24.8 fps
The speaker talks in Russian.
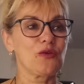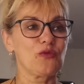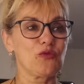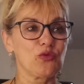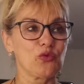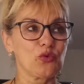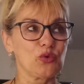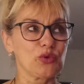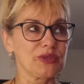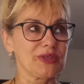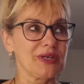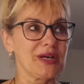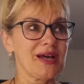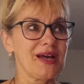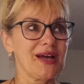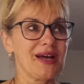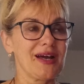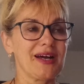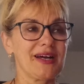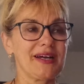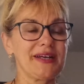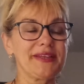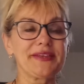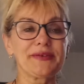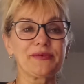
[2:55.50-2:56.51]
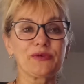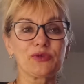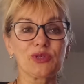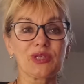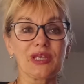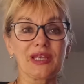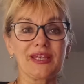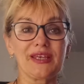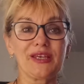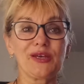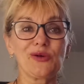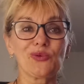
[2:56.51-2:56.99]
Вот. Это
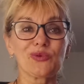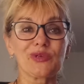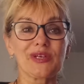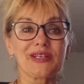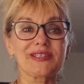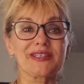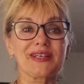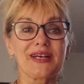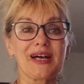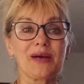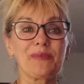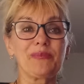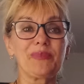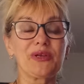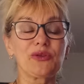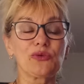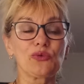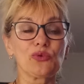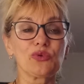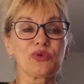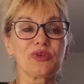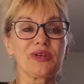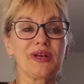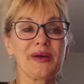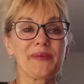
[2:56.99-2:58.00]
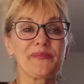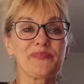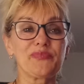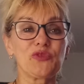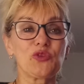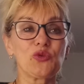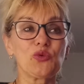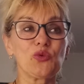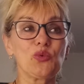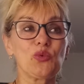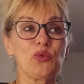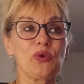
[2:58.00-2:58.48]
вот такие у нас как бы тут
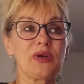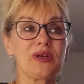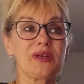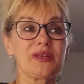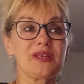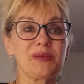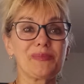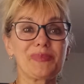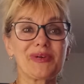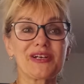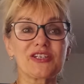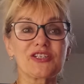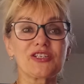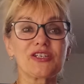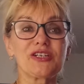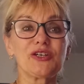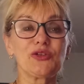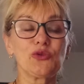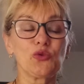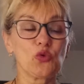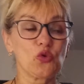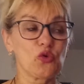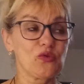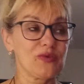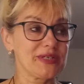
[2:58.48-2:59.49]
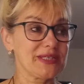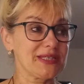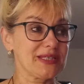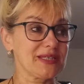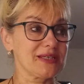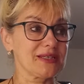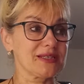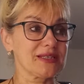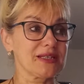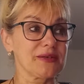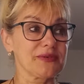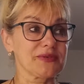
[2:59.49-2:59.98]
ну, небольшие
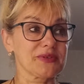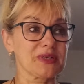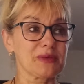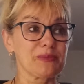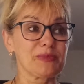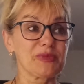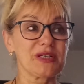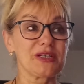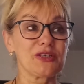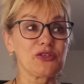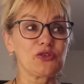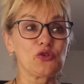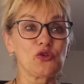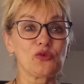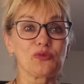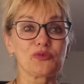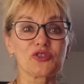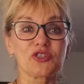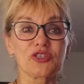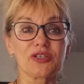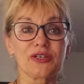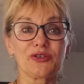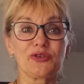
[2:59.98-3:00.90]
новости. Завтра мы идем с